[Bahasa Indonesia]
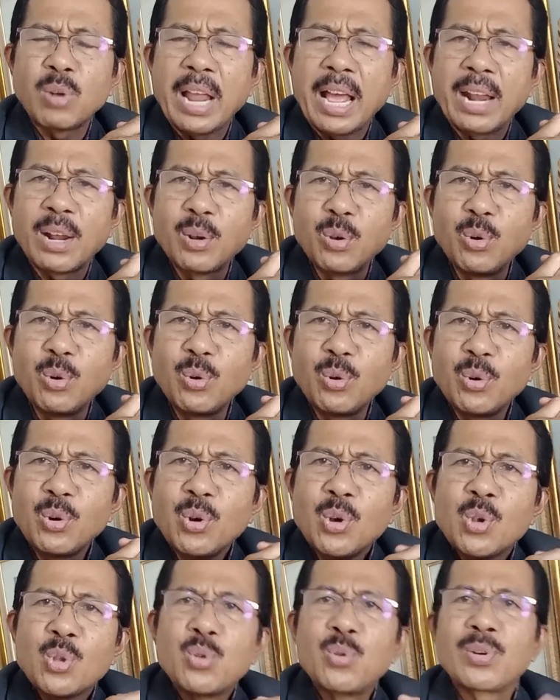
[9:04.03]
lalu
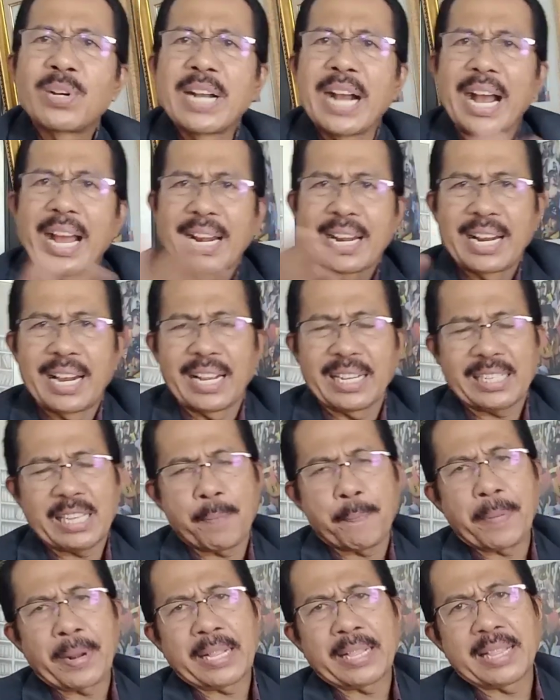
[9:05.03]
juga ada
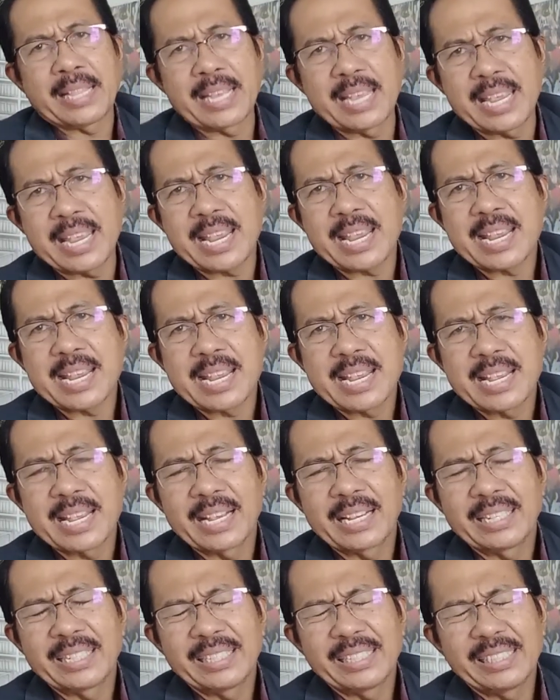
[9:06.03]
seperti
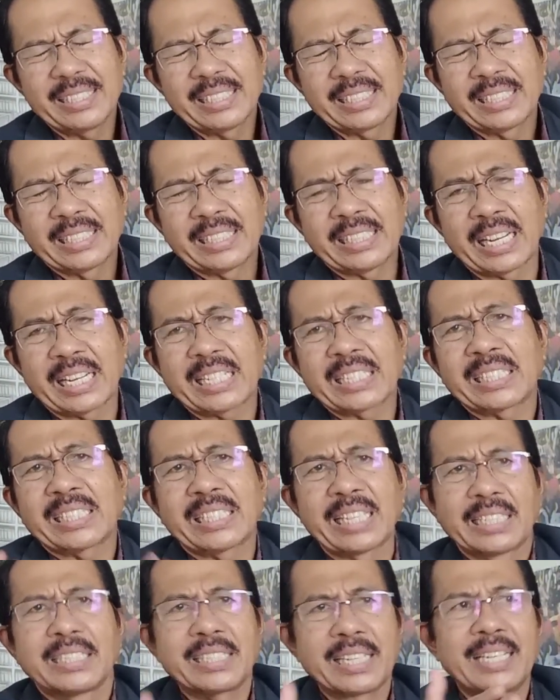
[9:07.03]

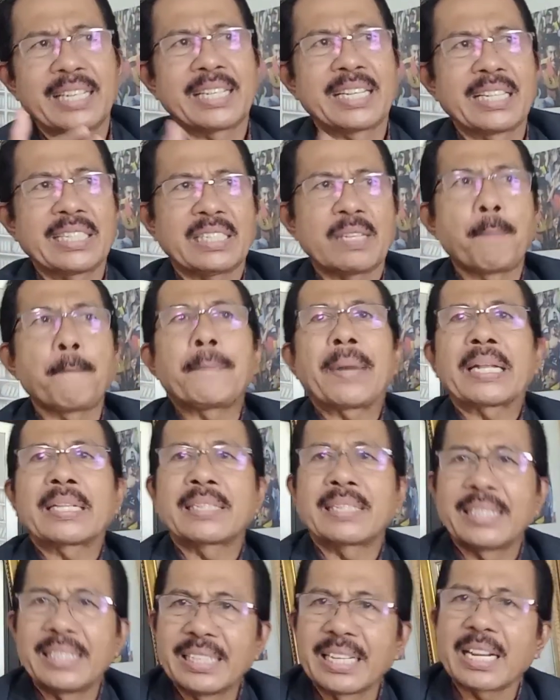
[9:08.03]
terkesan sedikit
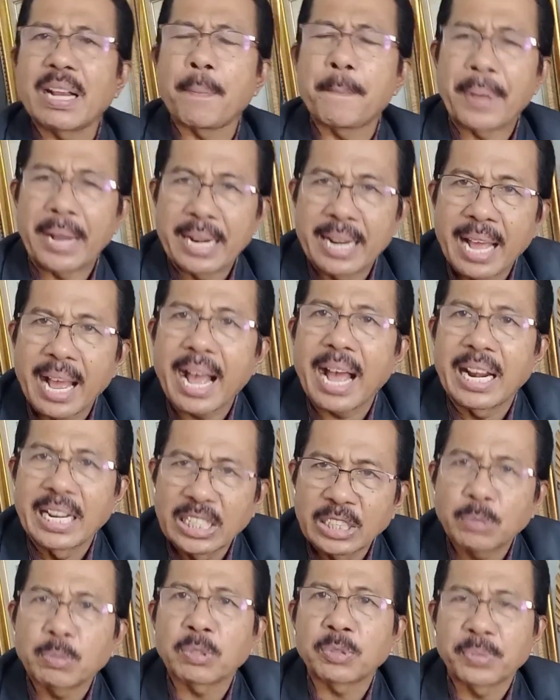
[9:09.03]
simpatinya kepada
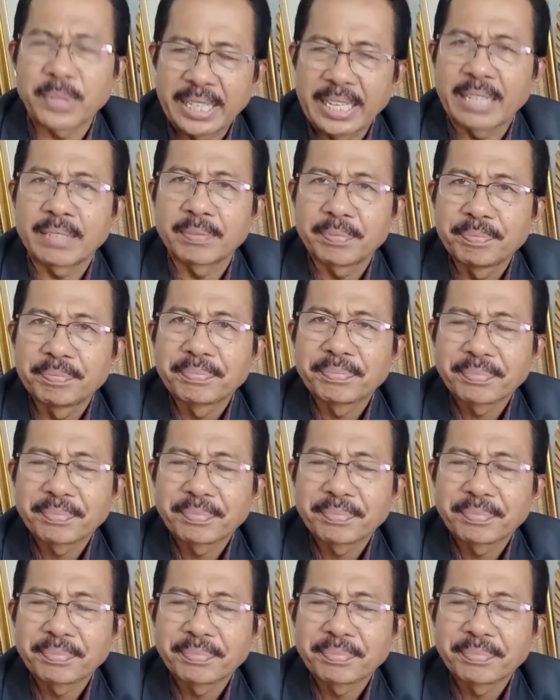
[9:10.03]
Anies Baswedan.